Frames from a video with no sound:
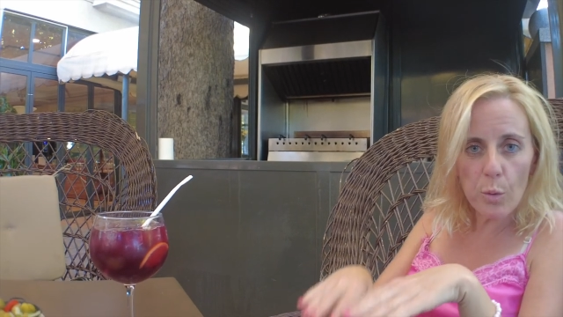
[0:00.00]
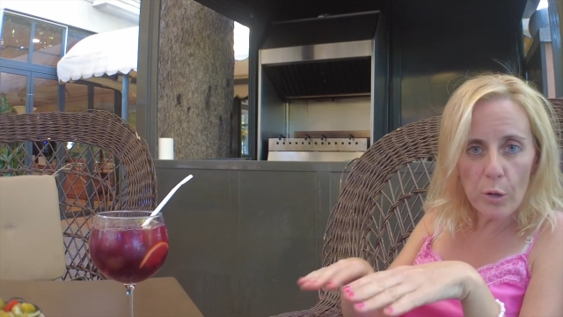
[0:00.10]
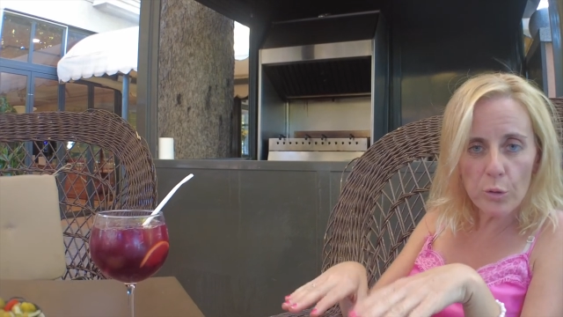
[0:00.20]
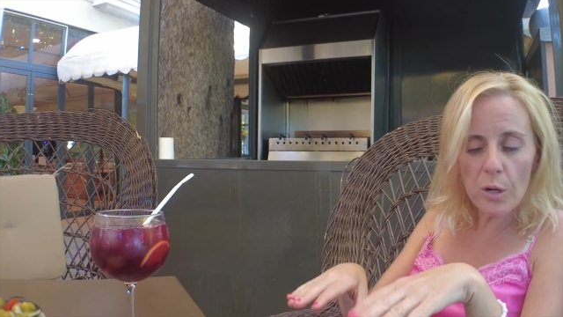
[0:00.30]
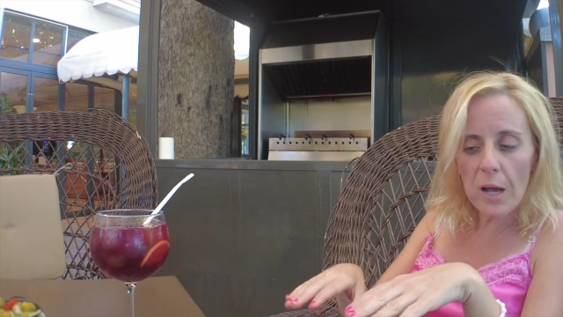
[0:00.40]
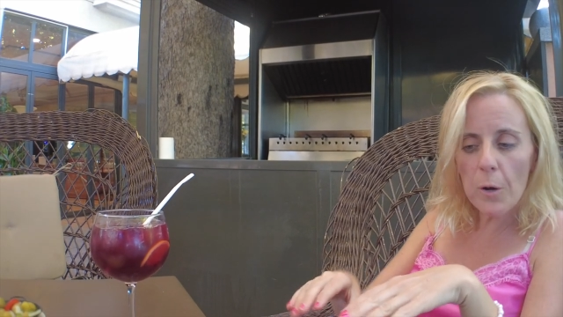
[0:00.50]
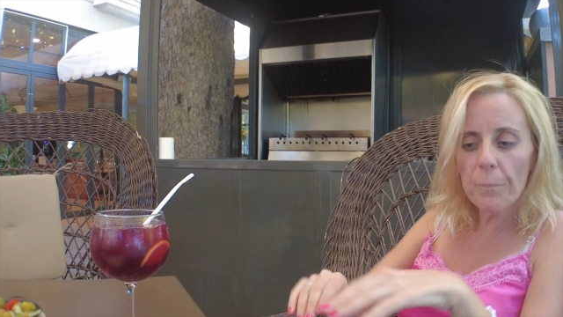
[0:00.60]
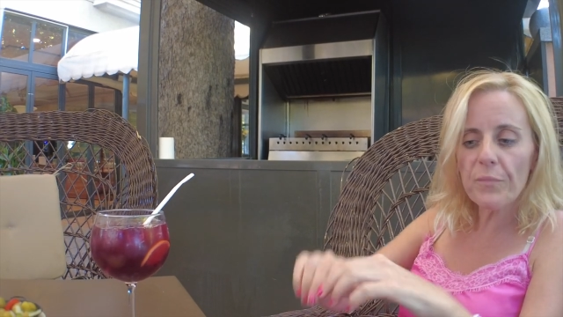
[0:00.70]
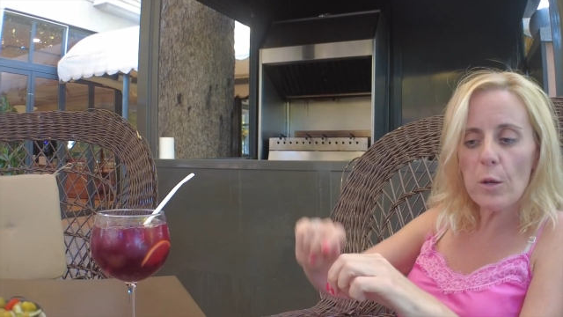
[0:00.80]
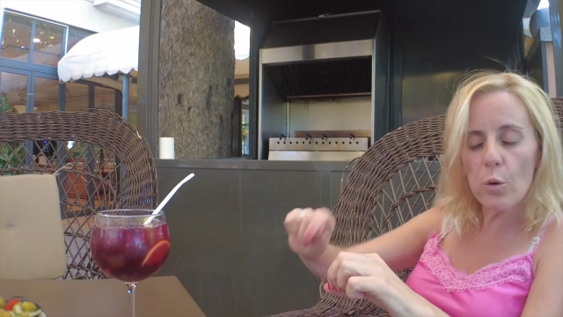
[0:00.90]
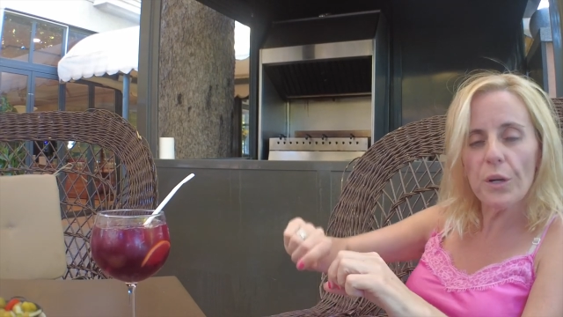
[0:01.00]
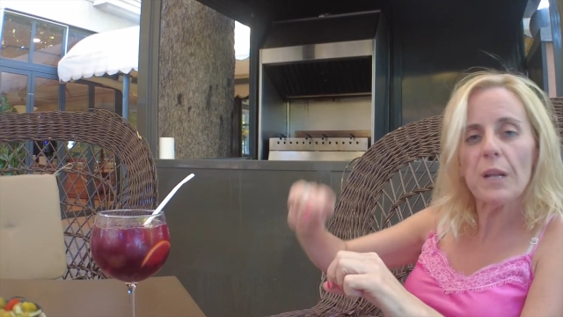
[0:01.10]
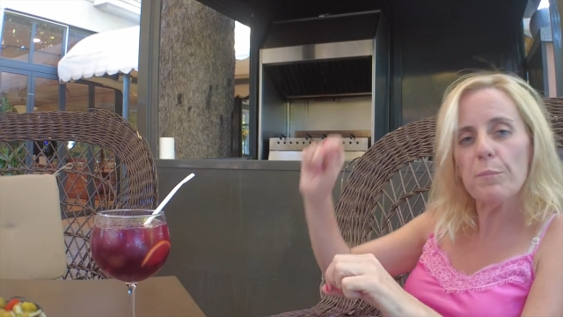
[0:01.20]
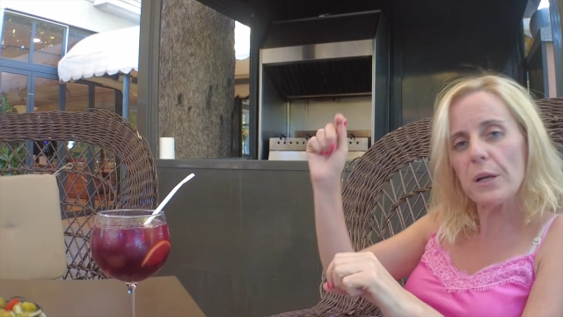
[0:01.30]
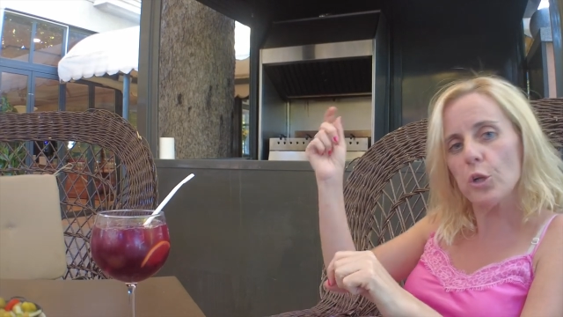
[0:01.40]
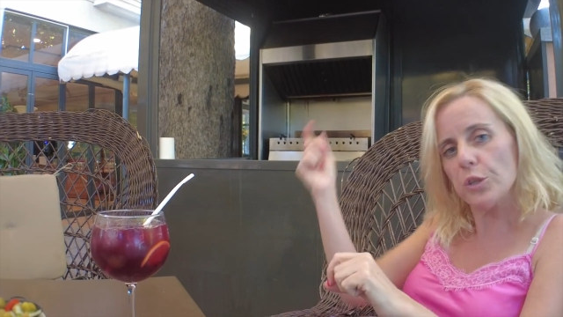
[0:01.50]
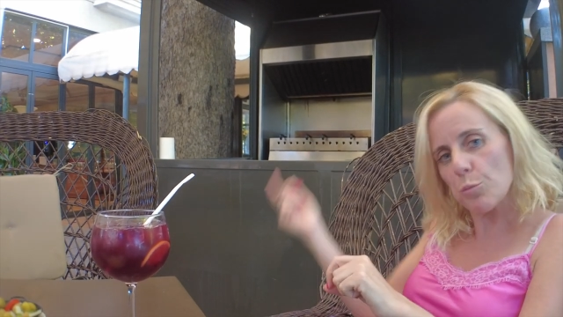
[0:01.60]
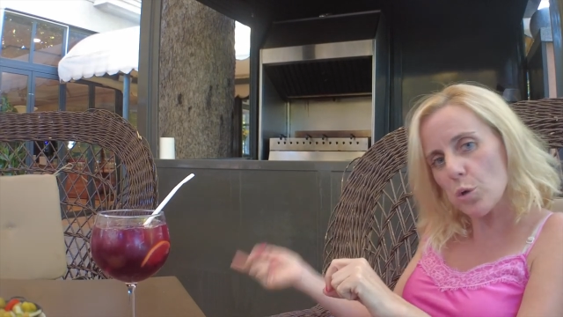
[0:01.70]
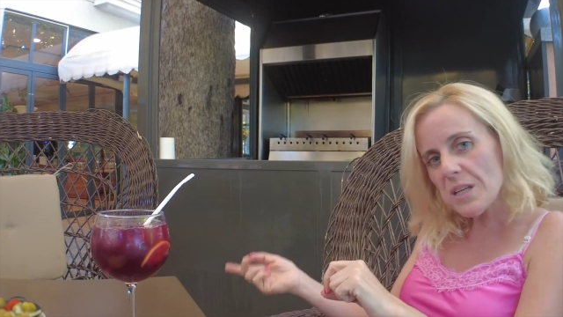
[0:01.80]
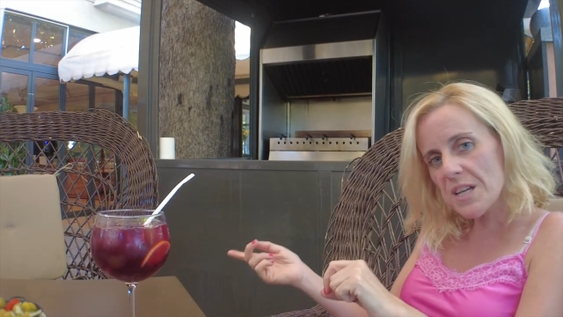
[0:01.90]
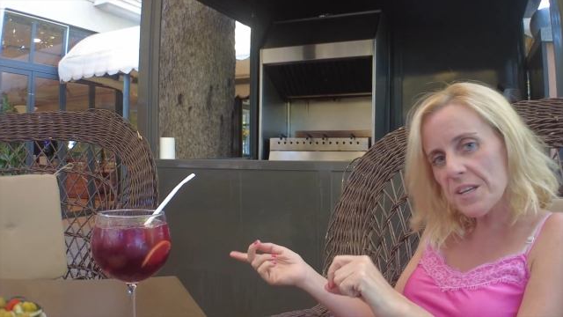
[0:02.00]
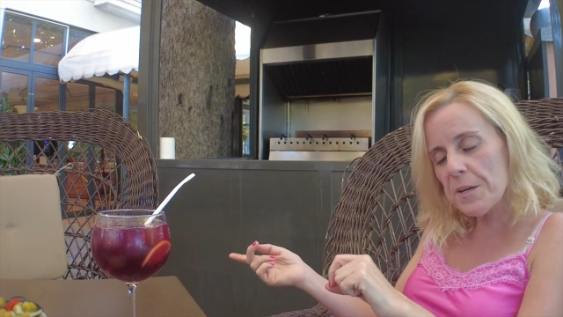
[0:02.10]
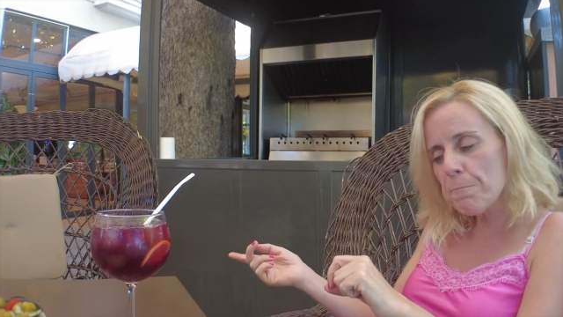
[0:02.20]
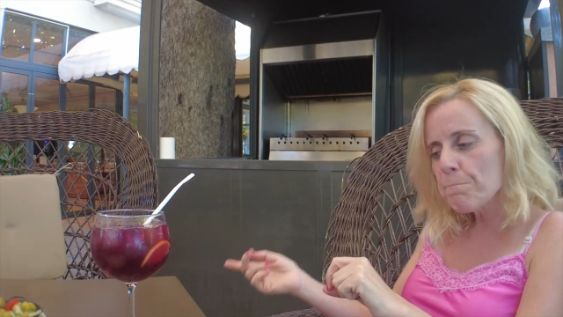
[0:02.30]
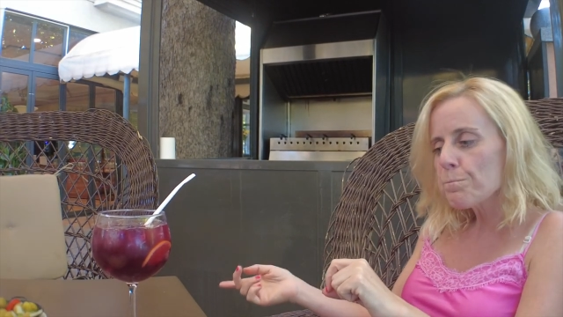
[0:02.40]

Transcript: o al otro lado y luego en el invierno te mudas allí